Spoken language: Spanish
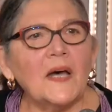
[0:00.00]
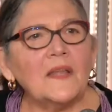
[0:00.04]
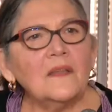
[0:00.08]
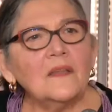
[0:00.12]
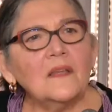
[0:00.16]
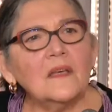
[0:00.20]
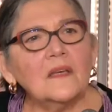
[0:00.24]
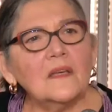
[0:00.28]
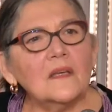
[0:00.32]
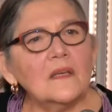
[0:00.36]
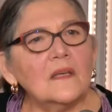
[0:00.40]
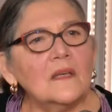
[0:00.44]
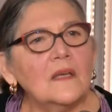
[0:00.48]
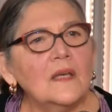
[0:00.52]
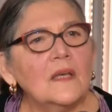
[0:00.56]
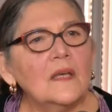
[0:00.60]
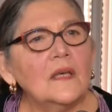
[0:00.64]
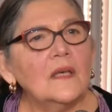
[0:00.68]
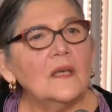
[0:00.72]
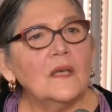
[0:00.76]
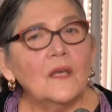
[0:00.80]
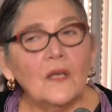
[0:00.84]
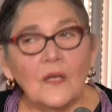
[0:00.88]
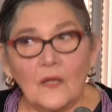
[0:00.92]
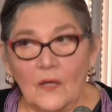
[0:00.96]
de
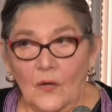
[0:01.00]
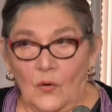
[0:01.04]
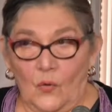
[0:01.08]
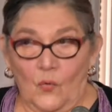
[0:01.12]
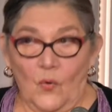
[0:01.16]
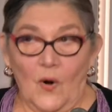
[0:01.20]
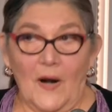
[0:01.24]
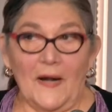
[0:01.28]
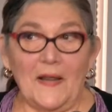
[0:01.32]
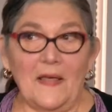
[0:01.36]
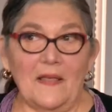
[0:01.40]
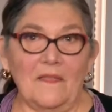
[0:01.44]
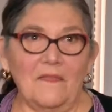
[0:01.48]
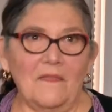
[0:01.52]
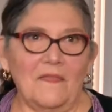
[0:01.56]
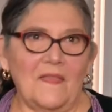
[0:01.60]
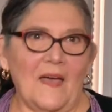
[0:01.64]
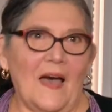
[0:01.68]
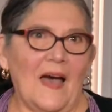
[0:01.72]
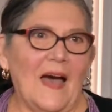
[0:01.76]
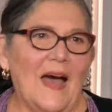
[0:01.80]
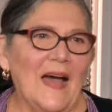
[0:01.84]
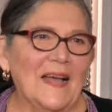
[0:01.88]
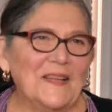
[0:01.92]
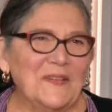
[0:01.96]

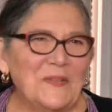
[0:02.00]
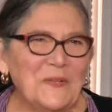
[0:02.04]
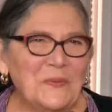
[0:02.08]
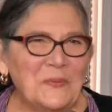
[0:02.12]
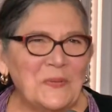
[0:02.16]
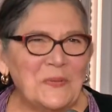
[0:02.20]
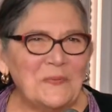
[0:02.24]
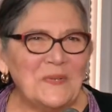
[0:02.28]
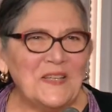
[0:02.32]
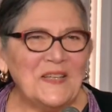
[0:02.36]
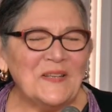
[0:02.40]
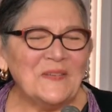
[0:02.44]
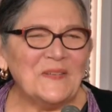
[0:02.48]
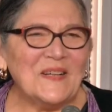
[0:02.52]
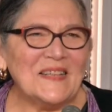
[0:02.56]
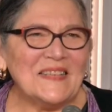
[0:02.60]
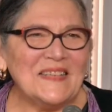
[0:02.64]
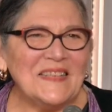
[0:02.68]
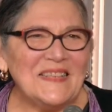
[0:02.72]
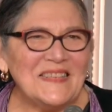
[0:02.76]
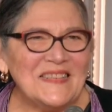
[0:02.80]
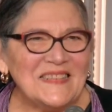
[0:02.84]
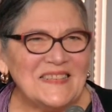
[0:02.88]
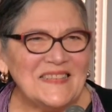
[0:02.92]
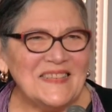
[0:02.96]
40 años viviendo
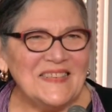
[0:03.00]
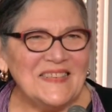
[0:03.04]
aquí.